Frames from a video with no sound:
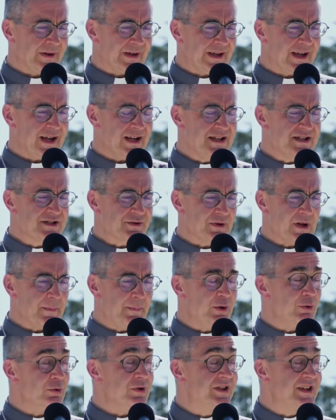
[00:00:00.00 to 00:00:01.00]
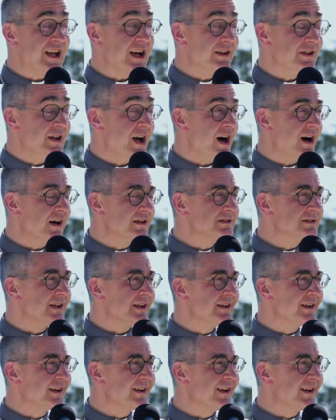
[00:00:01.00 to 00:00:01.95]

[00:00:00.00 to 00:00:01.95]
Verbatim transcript: réalise ce qu'on appelle une terna, c'est-à-dire